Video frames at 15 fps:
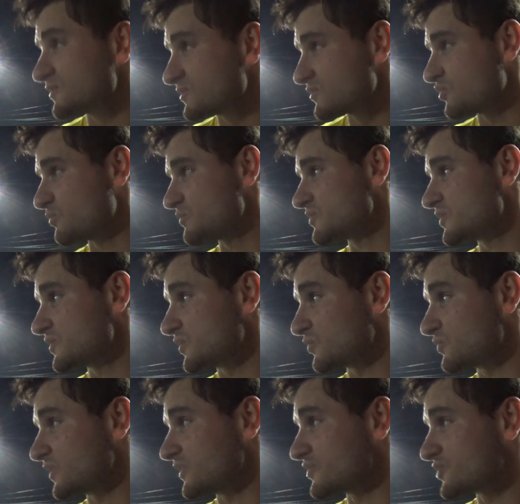Собинский
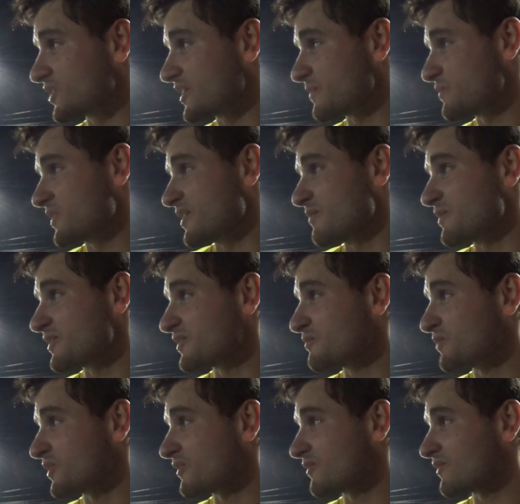труд раньше крепкой командой
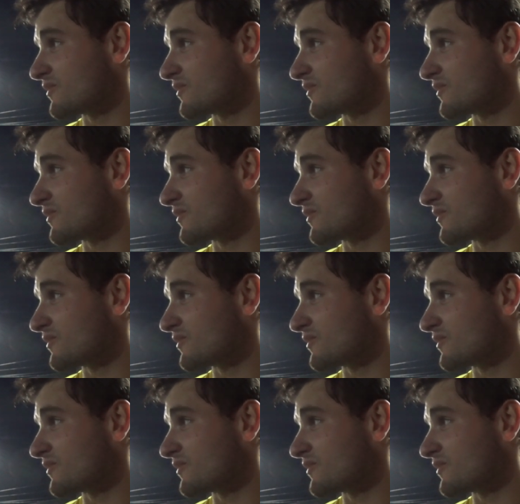был.